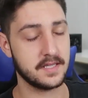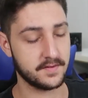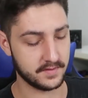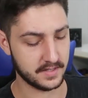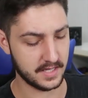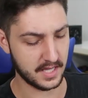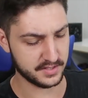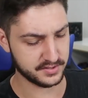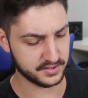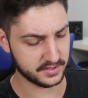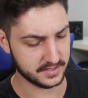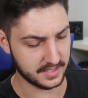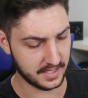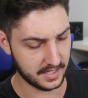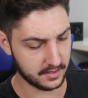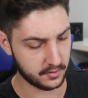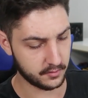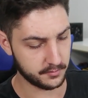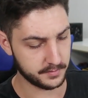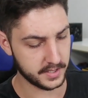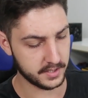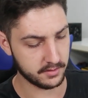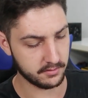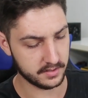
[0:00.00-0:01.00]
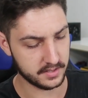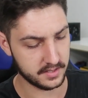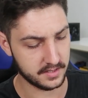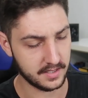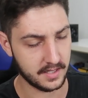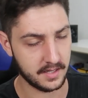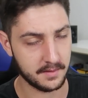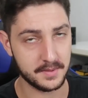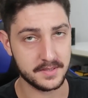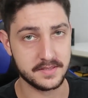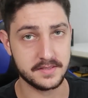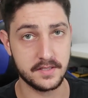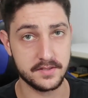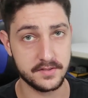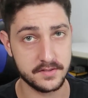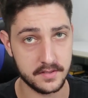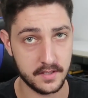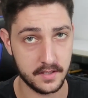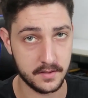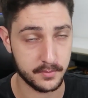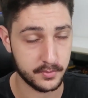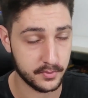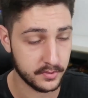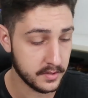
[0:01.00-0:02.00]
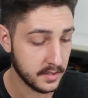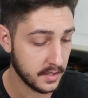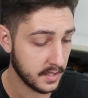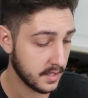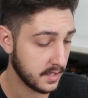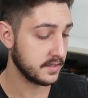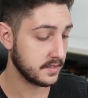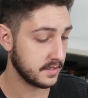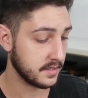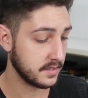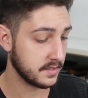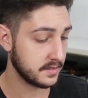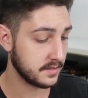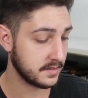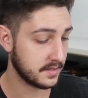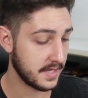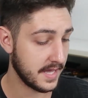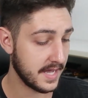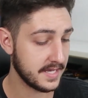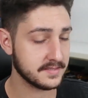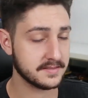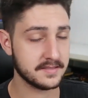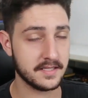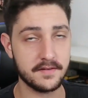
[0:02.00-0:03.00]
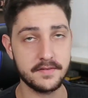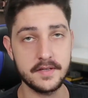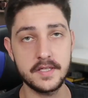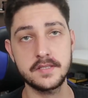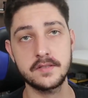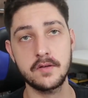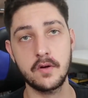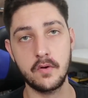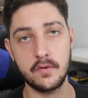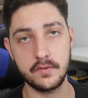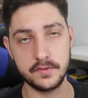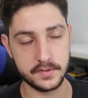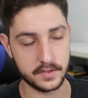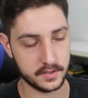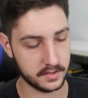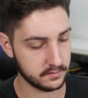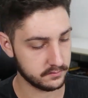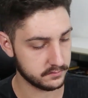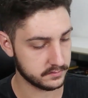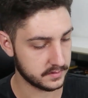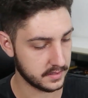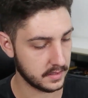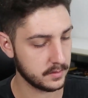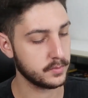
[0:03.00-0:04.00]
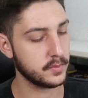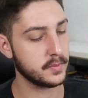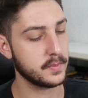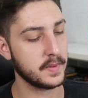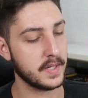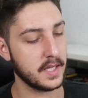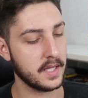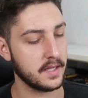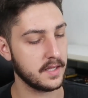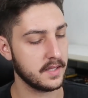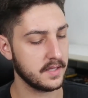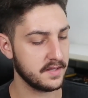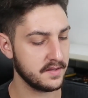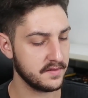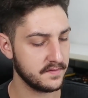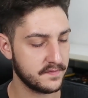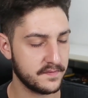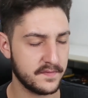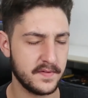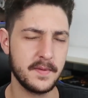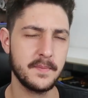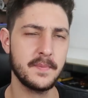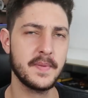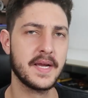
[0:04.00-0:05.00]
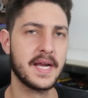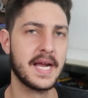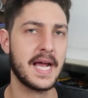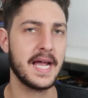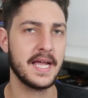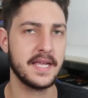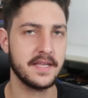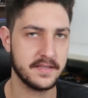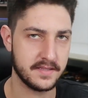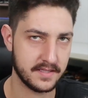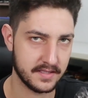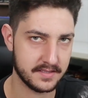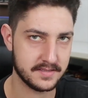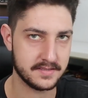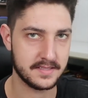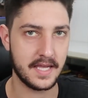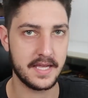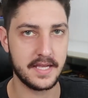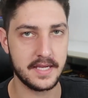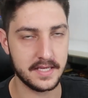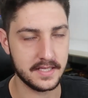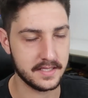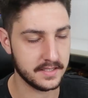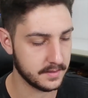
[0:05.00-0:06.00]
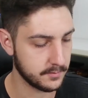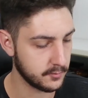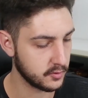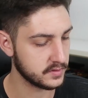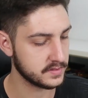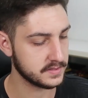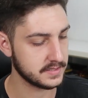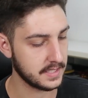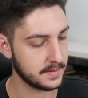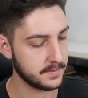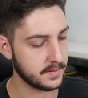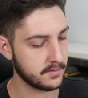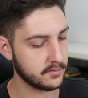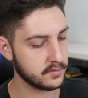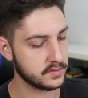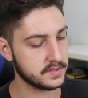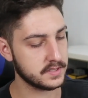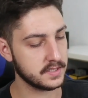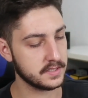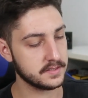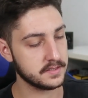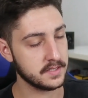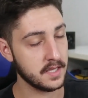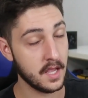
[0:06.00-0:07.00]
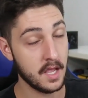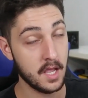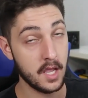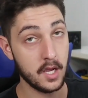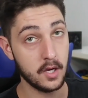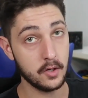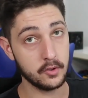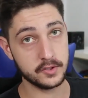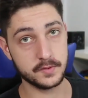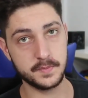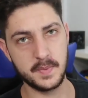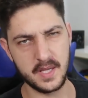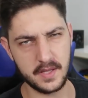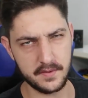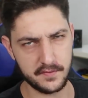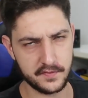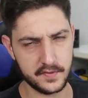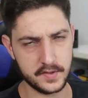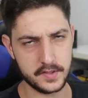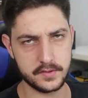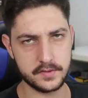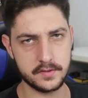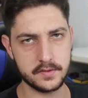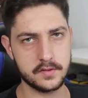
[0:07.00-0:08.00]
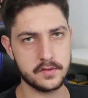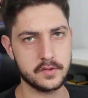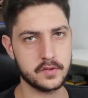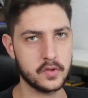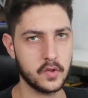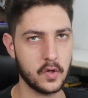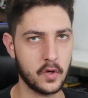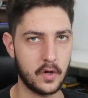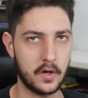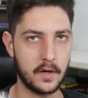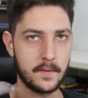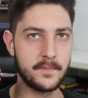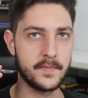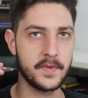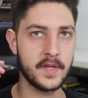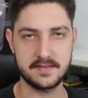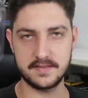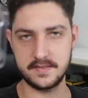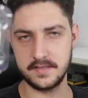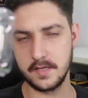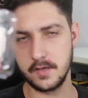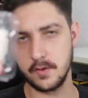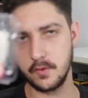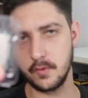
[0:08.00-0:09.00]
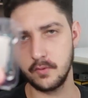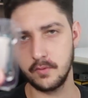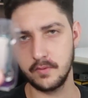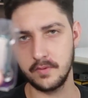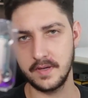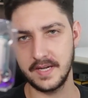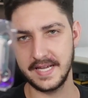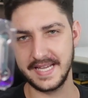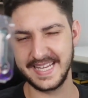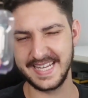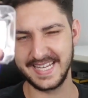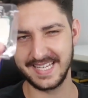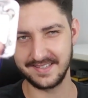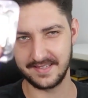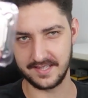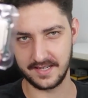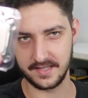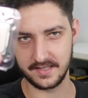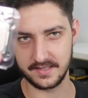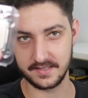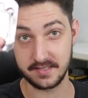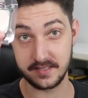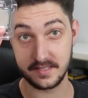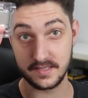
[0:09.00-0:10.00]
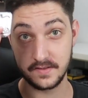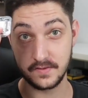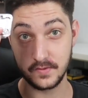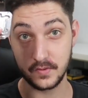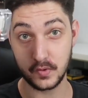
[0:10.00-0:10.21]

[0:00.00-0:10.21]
na verdade já tá comigo aqui há bastante tempo e dessa vez que eu consegui um tempo para enfim pegar e testar ele e mostrar para vocês os benefícios do Xeon E3